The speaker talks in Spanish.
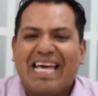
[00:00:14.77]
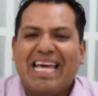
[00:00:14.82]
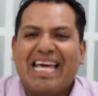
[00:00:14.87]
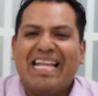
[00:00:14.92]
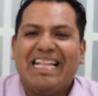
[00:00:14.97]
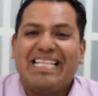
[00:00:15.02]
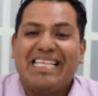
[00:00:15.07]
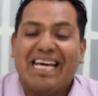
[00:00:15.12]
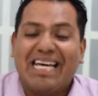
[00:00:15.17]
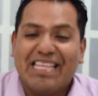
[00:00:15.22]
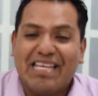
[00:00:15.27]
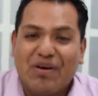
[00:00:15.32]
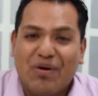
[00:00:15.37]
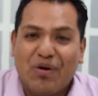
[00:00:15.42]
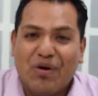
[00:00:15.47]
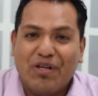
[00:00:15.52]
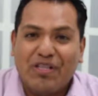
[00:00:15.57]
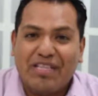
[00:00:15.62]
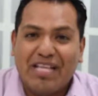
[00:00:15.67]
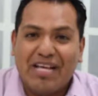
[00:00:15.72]
El día de
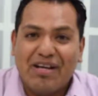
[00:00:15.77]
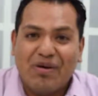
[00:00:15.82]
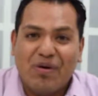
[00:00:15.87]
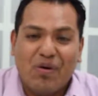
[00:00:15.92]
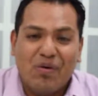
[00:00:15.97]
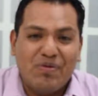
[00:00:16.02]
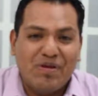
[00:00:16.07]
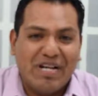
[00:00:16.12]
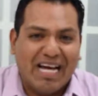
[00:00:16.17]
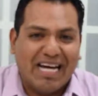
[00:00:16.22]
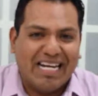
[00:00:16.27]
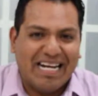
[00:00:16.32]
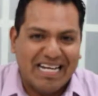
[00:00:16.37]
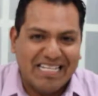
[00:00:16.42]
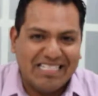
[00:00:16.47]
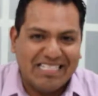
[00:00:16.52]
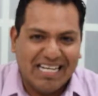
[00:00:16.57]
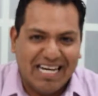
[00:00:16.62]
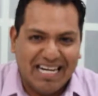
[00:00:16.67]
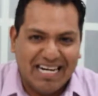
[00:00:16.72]
hoy tengo una
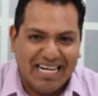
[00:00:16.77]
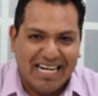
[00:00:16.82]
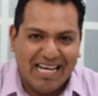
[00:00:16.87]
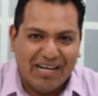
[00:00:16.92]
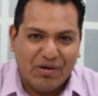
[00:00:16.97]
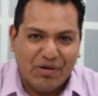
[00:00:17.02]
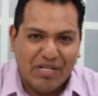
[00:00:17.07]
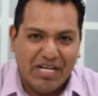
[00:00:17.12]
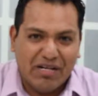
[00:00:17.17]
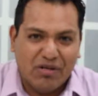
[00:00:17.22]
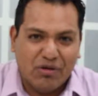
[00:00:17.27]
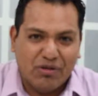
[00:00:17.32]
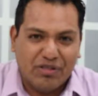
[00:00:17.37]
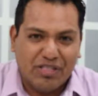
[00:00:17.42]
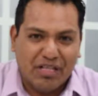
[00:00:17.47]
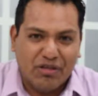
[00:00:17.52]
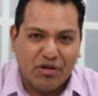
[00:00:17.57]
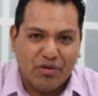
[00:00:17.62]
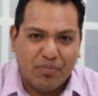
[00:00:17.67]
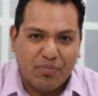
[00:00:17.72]
gran charla con el
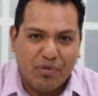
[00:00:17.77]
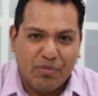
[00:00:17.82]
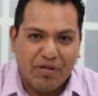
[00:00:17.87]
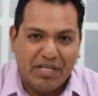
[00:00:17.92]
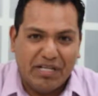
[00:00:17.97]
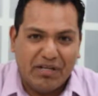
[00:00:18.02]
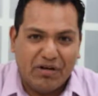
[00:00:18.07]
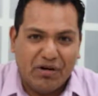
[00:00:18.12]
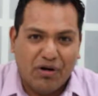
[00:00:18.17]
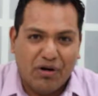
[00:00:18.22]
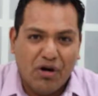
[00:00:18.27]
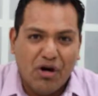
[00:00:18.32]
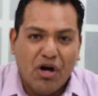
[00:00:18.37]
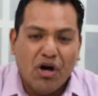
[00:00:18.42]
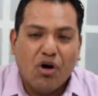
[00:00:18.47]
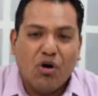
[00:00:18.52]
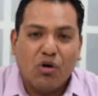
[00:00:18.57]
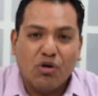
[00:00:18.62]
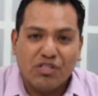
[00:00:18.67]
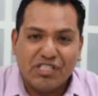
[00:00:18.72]
contador público
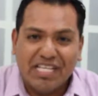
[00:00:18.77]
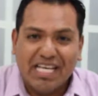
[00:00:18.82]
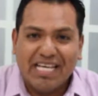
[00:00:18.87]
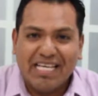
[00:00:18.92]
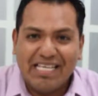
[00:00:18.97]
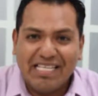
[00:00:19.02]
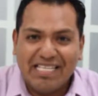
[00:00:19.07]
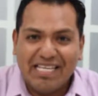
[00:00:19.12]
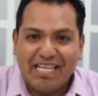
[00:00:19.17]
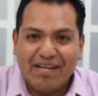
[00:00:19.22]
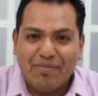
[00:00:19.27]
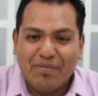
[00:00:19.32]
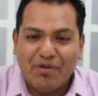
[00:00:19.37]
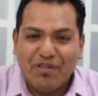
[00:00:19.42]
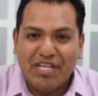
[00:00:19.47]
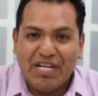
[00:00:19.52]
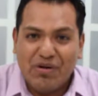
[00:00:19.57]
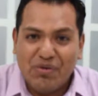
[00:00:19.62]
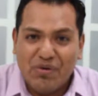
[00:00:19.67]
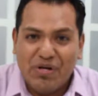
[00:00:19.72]
José Guillermo
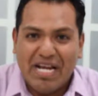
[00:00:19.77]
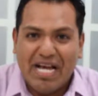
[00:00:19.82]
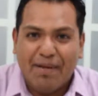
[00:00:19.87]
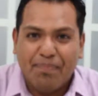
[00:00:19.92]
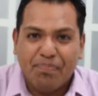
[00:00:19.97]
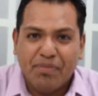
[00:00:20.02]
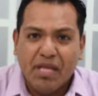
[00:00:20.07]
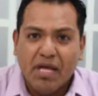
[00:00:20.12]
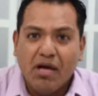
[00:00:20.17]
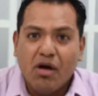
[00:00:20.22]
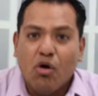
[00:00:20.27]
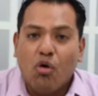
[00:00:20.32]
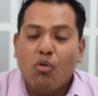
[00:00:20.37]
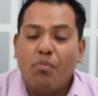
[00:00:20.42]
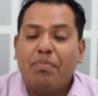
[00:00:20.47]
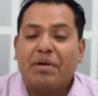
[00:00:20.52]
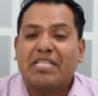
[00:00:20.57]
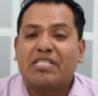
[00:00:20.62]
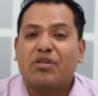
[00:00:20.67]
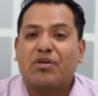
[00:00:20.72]
de Luna,
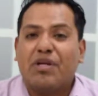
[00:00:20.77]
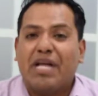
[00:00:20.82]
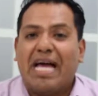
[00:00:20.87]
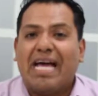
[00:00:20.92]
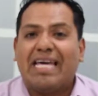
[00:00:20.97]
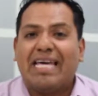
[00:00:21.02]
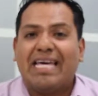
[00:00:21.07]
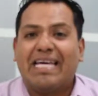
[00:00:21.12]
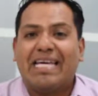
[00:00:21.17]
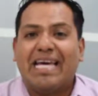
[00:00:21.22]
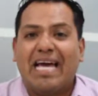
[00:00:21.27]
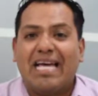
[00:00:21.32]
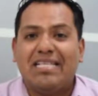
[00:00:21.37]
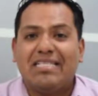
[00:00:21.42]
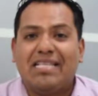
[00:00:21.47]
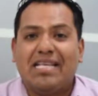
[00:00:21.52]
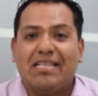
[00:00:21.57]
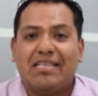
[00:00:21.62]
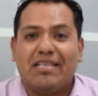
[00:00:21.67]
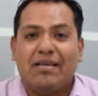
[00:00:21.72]
un personaje que ha
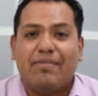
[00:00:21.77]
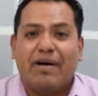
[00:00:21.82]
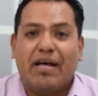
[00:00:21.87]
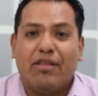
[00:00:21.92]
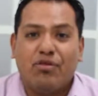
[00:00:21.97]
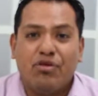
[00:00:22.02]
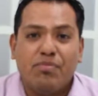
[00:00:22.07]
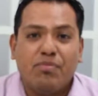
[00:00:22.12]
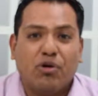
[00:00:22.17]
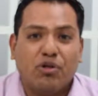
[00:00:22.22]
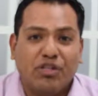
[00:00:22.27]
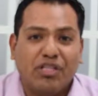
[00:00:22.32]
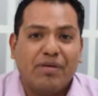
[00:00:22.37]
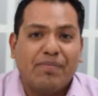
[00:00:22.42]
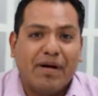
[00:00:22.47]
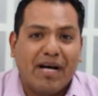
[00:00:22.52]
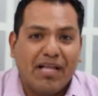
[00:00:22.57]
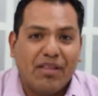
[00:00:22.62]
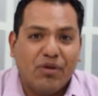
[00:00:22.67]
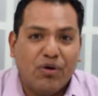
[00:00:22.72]
incentivado y
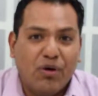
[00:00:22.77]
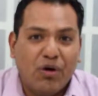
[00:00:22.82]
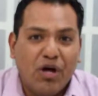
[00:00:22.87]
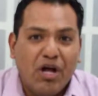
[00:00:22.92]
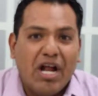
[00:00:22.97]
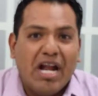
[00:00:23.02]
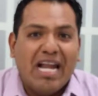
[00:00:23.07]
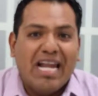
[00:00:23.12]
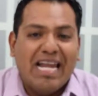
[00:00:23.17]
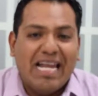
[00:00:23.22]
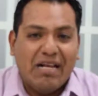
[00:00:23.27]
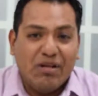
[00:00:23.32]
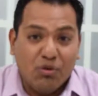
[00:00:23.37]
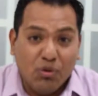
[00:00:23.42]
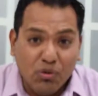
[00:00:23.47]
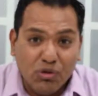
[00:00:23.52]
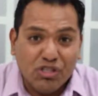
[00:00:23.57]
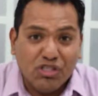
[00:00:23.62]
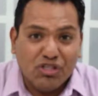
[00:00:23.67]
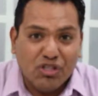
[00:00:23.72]
motivado el
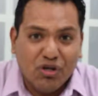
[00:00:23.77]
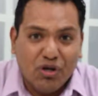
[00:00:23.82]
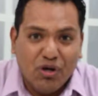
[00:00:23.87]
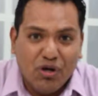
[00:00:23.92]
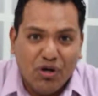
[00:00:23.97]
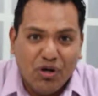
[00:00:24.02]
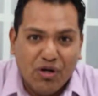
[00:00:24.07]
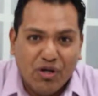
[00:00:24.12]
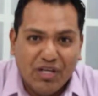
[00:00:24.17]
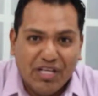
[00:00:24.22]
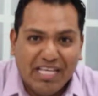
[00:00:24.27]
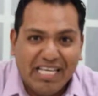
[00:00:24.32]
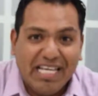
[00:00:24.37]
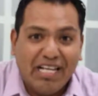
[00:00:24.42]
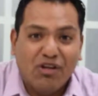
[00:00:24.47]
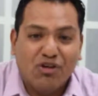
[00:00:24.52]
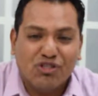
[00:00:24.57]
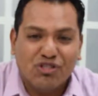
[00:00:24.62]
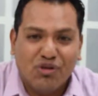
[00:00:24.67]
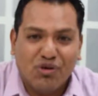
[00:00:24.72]
gusto y
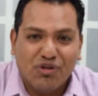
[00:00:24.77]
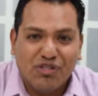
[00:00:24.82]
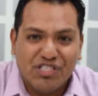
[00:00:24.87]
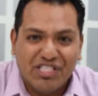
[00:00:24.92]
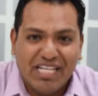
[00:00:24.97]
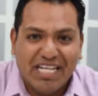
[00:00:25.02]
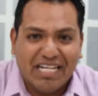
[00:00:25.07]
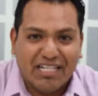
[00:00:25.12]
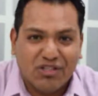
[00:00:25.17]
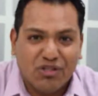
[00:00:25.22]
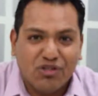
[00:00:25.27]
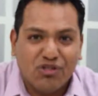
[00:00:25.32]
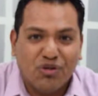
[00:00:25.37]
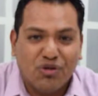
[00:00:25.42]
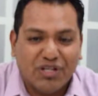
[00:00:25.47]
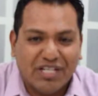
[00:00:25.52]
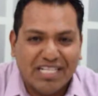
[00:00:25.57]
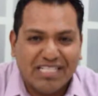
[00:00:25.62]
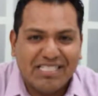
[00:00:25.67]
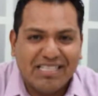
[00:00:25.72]
los conciertos
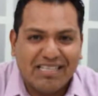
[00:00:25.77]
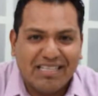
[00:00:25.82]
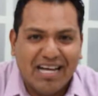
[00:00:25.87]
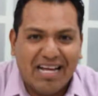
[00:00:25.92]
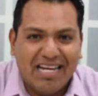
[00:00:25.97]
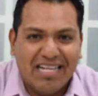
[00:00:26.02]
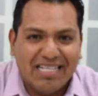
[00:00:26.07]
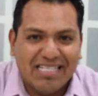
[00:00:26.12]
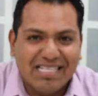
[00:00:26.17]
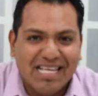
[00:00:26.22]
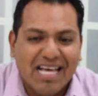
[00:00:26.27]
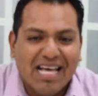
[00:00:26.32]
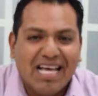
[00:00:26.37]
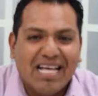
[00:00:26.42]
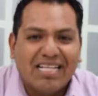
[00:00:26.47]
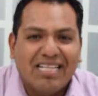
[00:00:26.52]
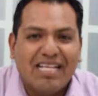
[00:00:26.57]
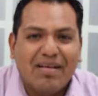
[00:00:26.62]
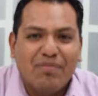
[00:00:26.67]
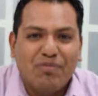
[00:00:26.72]
o recitales
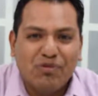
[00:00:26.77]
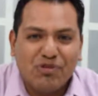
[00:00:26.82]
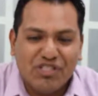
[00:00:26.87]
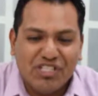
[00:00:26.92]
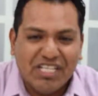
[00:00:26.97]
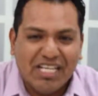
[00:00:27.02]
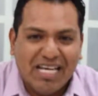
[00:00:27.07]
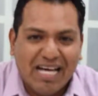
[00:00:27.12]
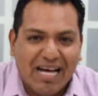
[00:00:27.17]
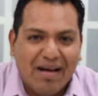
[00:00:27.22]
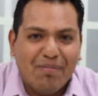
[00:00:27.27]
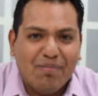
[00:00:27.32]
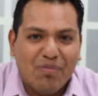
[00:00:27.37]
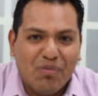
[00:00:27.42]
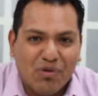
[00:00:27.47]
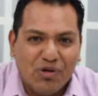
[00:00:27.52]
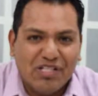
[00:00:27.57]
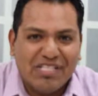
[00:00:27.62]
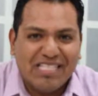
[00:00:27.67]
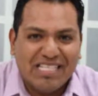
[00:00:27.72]
de música
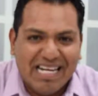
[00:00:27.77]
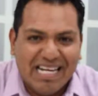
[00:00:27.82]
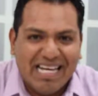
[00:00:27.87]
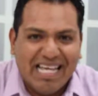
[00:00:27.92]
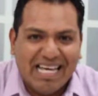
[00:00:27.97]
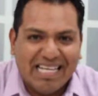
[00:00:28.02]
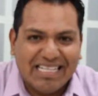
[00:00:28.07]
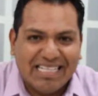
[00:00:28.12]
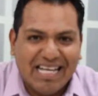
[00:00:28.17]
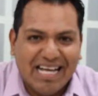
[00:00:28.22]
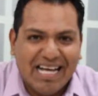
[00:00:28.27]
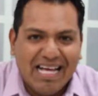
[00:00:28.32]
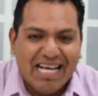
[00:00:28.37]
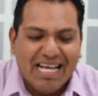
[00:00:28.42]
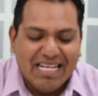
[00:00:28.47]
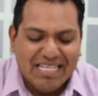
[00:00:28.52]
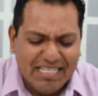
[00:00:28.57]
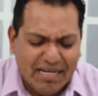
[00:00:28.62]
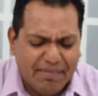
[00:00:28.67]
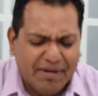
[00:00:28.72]
muy selecta.
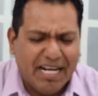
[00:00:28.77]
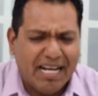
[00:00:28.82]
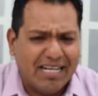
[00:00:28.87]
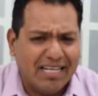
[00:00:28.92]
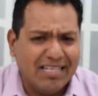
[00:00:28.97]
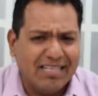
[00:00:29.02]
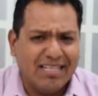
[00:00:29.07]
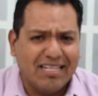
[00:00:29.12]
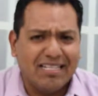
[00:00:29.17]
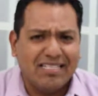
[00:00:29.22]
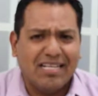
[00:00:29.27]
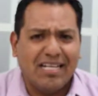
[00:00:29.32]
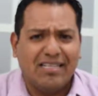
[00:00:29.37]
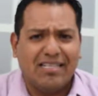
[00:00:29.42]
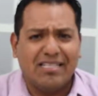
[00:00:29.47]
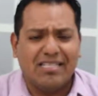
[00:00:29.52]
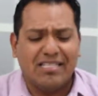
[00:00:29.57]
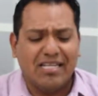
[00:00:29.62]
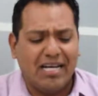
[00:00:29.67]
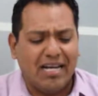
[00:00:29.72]
Ya verá qué
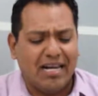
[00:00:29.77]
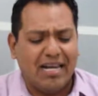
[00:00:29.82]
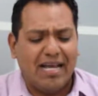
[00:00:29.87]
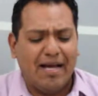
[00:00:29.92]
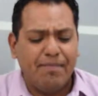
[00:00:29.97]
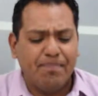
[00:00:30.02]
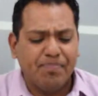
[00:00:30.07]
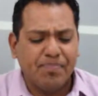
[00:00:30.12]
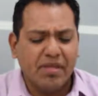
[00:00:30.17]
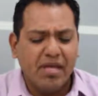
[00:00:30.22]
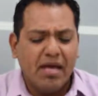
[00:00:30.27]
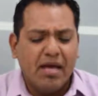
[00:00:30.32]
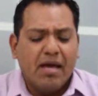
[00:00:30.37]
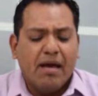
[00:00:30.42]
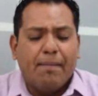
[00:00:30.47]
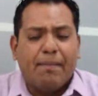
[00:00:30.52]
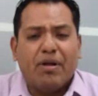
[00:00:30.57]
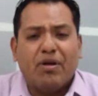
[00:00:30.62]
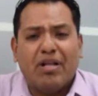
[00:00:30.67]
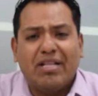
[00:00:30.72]
interesante charla.
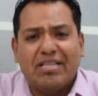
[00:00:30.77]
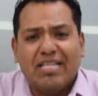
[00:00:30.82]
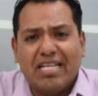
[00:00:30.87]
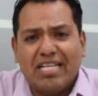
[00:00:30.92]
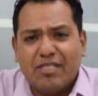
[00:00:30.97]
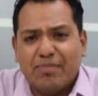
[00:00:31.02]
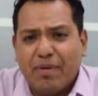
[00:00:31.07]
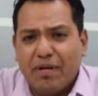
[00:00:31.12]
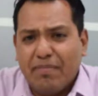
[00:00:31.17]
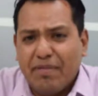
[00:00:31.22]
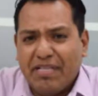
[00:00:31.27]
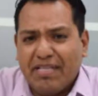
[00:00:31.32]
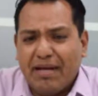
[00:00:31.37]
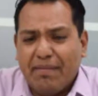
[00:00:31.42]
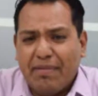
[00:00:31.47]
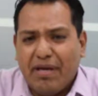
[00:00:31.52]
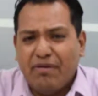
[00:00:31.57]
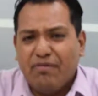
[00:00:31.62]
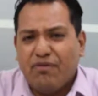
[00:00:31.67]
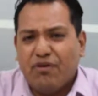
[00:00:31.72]
Pero antes
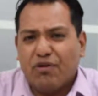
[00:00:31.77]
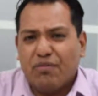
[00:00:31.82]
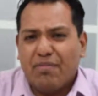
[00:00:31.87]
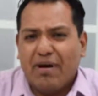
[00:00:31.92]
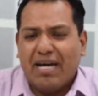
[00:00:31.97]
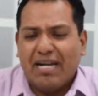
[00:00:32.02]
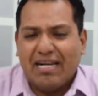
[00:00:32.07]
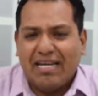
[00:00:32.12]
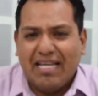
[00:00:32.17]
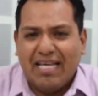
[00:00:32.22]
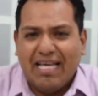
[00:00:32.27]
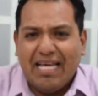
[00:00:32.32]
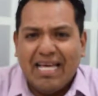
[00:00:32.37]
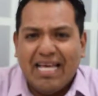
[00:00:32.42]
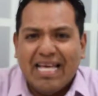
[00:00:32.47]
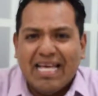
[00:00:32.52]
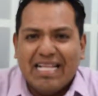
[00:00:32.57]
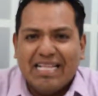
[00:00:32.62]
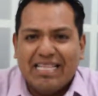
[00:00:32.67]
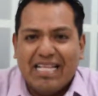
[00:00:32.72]
permítame
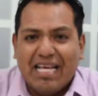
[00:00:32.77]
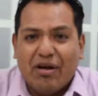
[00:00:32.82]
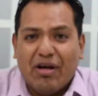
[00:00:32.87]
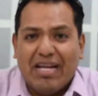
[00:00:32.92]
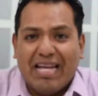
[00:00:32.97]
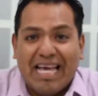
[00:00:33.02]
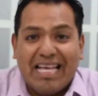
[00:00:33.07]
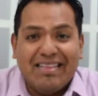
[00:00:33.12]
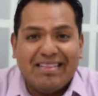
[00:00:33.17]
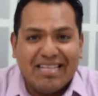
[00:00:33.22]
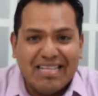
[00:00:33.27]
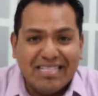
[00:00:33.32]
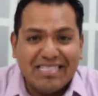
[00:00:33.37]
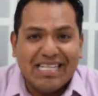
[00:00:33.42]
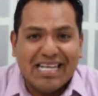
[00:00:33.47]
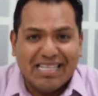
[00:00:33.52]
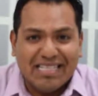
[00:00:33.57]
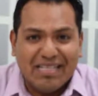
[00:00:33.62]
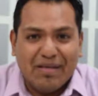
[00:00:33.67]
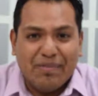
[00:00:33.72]
informarle de la
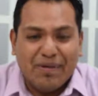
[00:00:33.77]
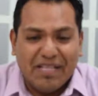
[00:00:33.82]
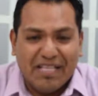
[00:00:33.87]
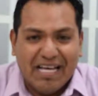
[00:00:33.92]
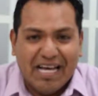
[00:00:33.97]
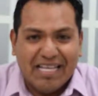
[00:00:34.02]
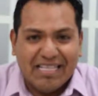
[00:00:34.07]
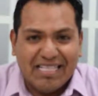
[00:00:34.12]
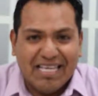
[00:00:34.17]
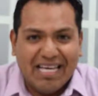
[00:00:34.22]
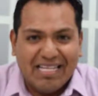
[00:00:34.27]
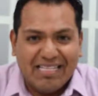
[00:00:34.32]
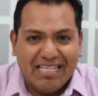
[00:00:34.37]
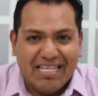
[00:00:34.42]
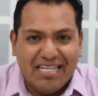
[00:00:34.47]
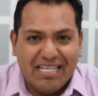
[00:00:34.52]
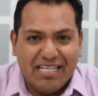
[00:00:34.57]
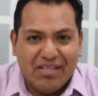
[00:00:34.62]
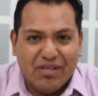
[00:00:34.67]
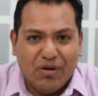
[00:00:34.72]
intensa actividad que ha
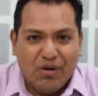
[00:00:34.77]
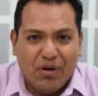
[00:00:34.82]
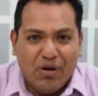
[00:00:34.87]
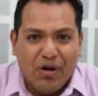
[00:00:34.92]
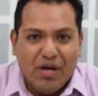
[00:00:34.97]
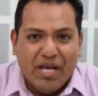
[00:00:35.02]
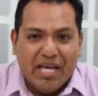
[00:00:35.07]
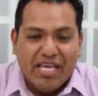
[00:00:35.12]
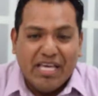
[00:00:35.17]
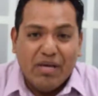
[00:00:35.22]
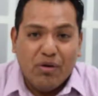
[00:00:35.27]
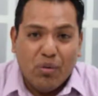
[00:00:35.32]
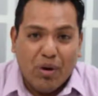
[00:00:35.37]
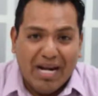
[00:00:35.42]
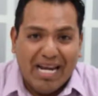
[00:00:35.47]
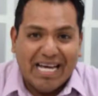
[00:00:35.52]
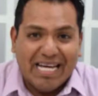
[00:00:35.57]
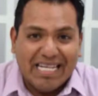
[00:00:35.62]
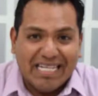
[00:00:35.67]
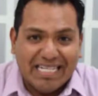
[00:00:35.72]
tenido
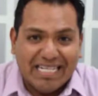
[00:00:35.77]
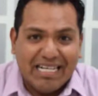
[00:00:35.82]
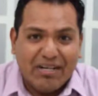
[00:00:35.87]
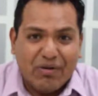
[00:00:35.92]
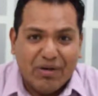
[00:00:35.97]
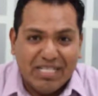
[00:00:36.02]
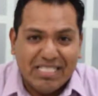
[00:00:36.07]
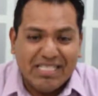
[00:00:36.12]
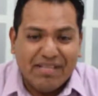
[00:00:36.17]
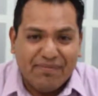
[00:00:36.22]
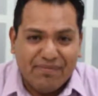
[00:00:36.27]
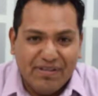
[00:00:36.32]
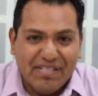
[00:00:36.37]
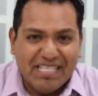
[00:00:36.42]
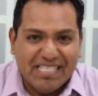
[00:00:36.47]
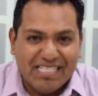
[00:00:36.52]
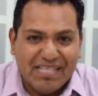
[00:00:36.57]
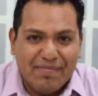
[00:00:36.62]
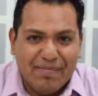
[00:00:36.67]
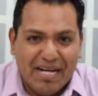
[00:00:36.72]
Iguala Guerrero este fin
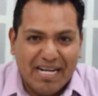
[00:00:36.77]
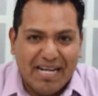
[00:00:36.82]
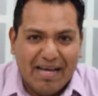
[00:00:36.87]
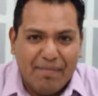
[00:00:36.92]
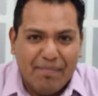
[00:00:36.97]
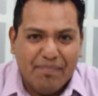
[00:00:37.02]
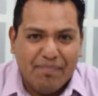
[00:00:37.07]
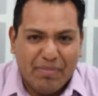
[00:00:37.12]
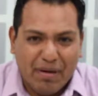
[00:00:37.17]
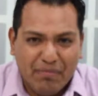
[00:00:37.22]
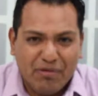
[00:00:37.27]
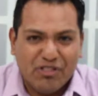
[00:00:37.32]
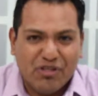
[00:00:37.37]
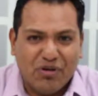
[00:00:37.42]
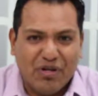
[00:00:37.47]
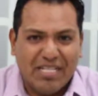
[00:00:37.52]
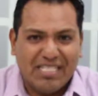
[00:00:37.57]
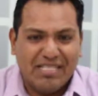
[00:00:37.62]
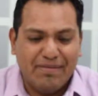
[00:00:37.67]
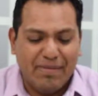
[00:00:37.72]
de semana. Vamos
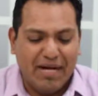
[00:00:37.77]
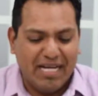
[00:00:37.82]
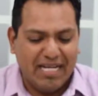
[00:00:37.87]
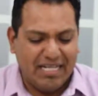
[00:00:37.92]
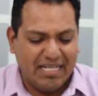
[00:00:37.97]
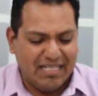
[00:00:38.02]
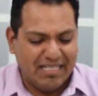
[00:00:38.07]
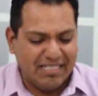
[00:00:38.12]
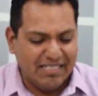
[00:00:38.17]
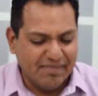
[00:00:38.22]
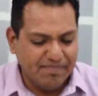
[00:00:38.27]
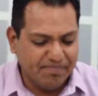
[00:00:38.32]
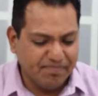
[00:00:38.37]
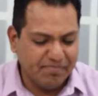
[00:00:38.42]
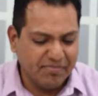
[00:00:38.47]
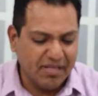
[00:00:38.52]
con las imágenes.